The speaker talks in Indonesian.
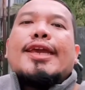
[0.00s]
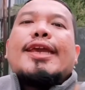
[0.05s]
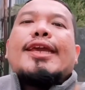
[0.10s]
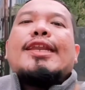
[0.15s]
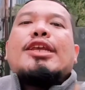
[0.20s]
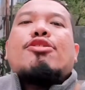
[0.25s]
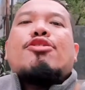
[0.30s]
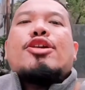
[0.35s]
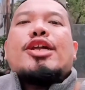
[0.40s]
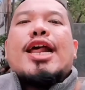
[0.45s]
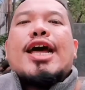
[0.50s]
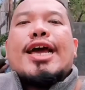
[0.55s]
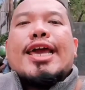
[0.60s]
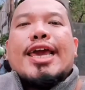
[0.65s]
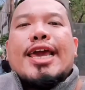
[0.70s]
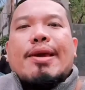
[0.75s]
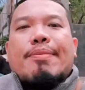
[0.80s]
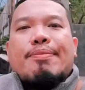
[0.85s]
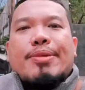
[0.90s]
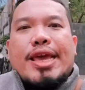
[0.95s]
Ini kurang
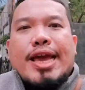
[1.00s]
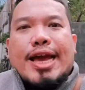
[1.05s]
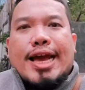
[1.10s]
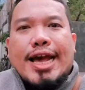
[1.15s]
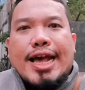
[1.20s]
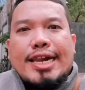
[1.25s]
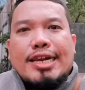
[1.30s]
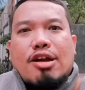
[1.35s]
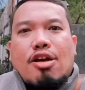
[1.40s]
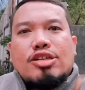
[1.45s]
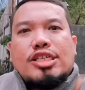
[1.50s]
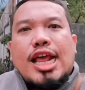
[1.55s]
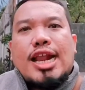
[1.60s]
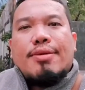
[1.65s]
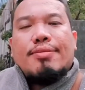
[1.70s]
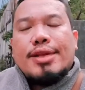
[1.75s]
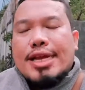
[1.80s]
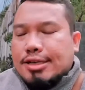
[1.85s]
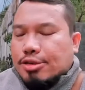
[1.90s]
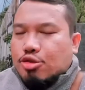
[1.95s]
M ya kan? Kau
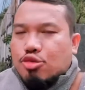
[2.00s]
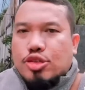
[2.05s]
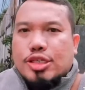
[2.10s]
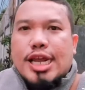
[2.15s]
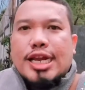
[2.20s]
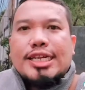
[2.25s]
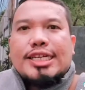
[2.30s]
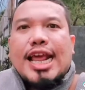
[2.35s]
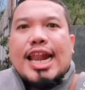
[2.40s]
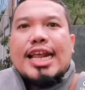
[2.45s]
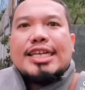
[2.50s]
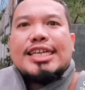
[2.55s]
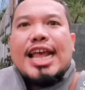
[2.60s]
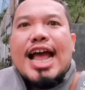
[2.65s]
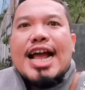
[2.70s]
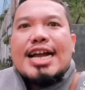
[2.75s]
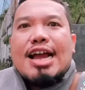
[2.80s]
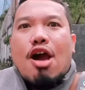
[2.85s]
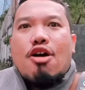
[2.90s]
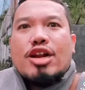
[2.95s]
sal aduh jadi salah
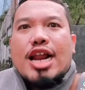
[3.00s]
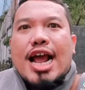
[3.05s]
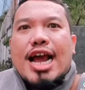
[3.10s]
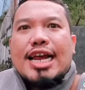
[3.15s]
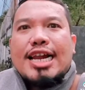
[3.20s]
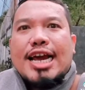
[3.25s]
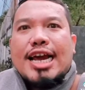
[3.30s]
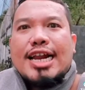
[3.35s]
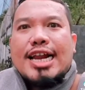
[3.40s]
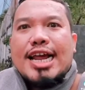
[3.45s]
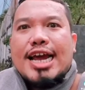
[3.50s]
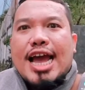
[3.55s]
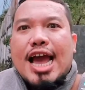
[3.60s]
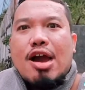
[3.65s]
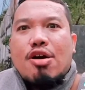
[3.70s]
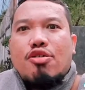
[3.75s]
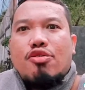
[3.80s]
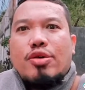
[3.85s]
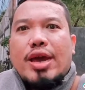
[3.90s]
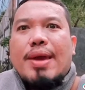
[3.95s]
sangka orang gara-gara
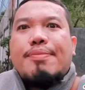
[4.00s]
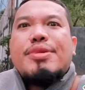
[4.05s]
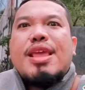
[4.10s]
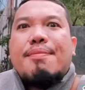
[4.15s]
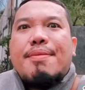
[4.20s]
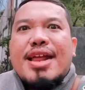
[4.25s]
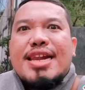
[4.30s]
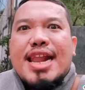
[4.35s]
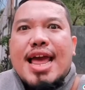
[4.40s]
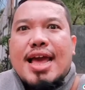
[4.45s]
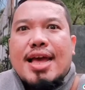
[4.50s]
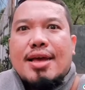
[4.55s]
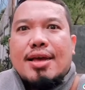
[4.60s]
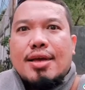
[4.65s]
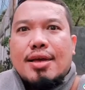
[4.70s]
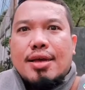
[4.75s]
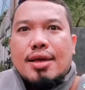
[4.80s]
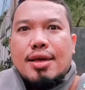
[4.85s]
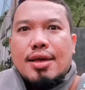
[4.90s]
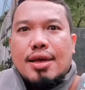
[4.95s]
kau. M-nya mana?
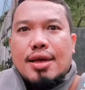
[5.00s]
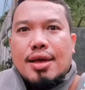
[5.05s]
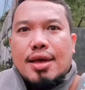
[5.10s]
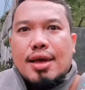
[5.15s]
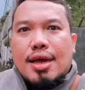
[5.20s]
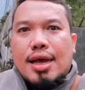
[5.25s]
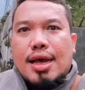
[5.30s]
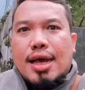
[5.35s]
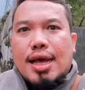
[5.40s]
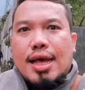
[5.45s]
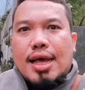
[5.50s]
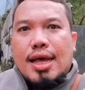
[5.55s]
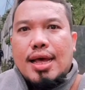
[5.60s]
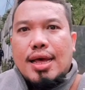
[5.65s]
Ah.